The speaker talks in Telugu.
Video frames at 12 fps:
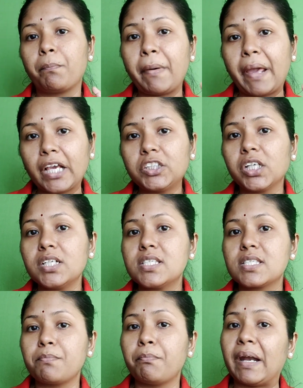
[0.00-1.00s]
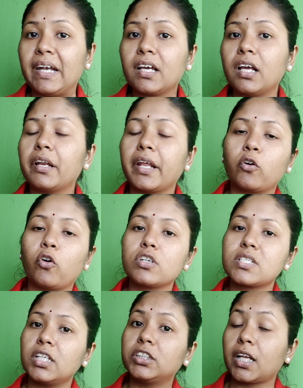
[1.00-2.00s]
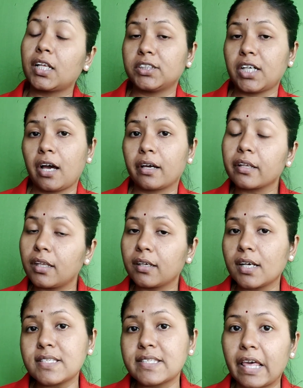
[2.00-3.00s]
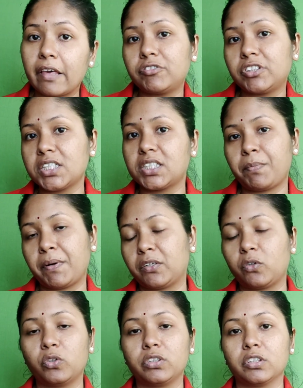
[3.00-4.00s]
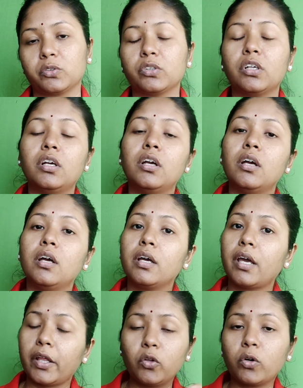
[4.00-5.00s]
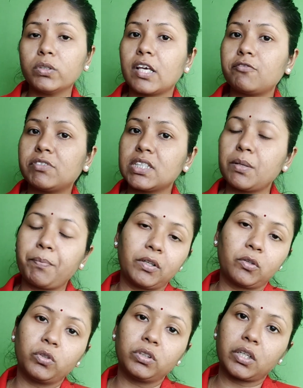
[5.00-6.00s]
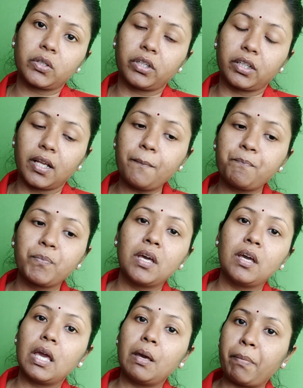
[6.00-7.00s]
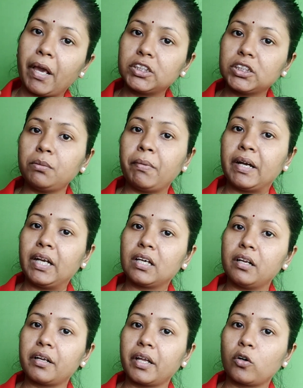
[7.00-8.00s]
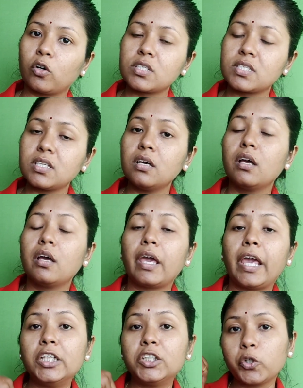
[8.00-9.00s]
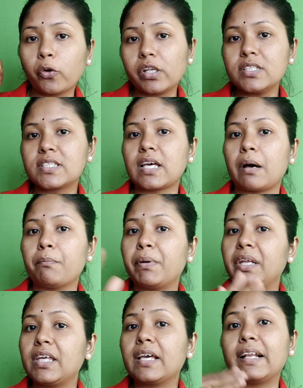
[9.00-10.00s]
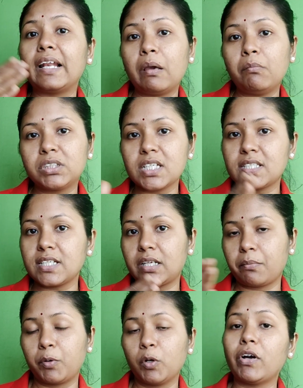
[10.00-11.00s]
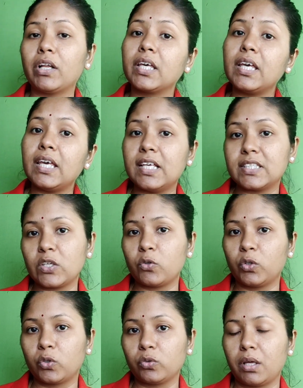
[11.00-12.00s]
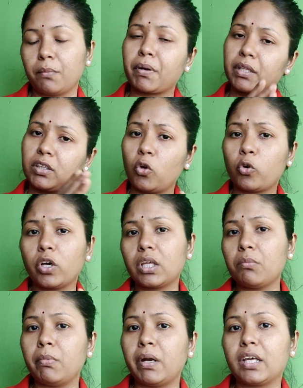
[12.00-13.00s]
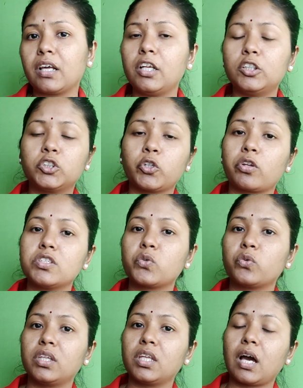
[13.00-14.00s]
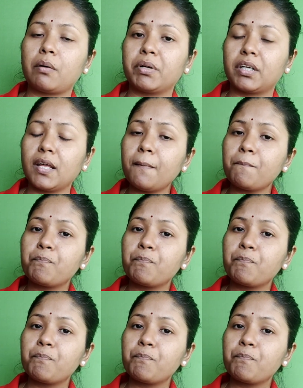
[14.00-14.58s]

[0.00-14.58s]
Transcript: పేషెంట్స్ మెడికల్ రికార్డ్స్ని చాలా జాగ్రత్తగా సేవ్ చేసి పెట్టుకుంటారు ఎందుకు సేవ్ చేసి పెట్టుకుంటారు అంటే ఈ పేషెంట్ మెడికల్ రికార్డ్స్ ఇన్సూరెన్స్ కంపెనీకి క్లెయిమ్ చేసేటప్పుడు వాళ్ళకి ఈజీ ఉంటుంది ప్రతి ఒక్కరికి మెడికల్ ఇన్సూరెన్స్ ఉంది కాబట్టి